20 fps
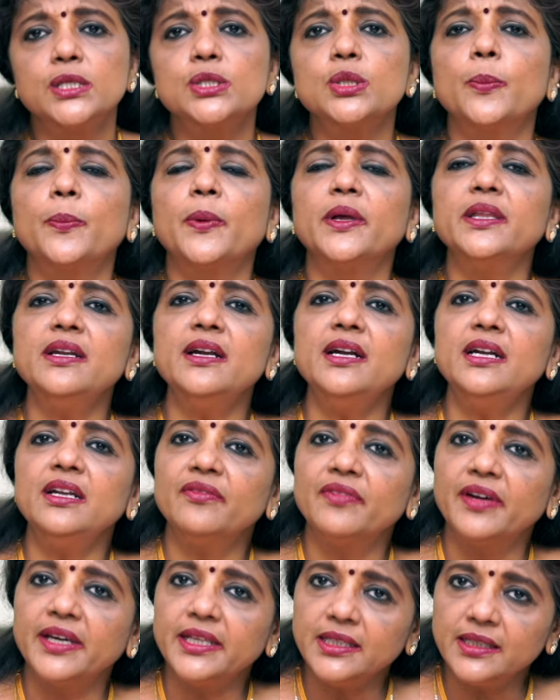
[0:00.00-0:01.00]
ஸோ பதினெட்டு
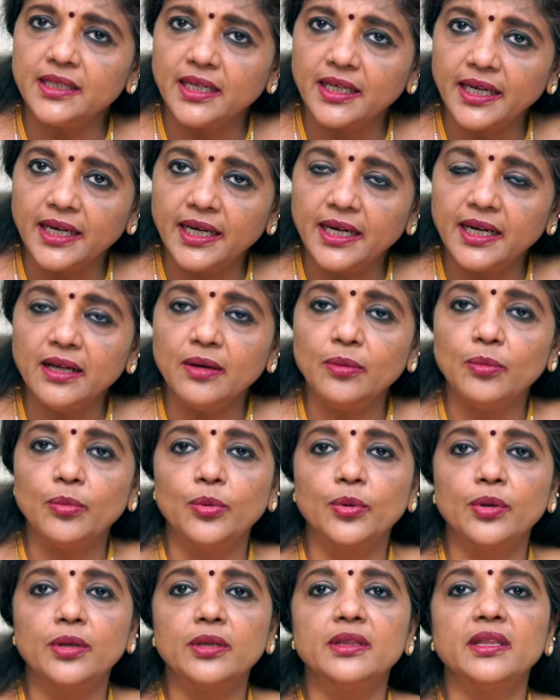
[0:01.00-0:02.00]
வயதுக்கு கீழே
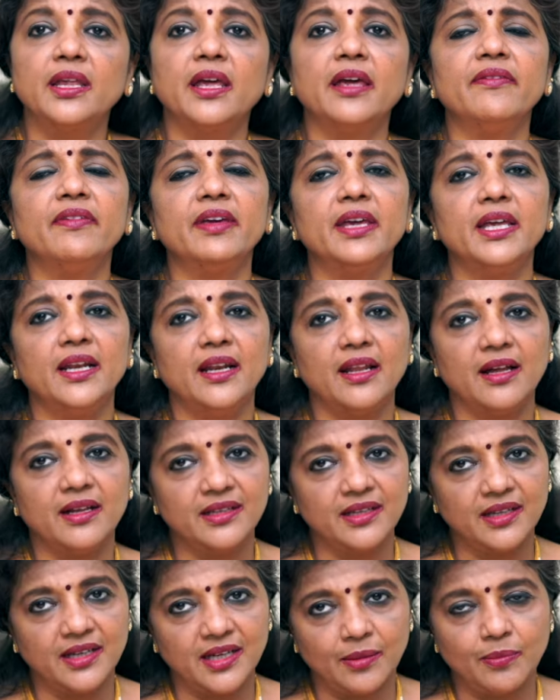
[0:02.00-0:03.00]
ஒரு
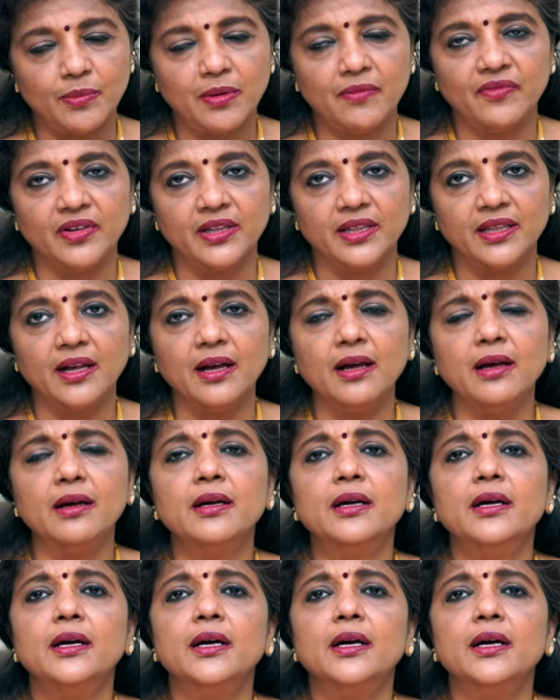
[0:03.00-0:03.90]
தேவையில்லாத கர்ப்பம் வந்தால்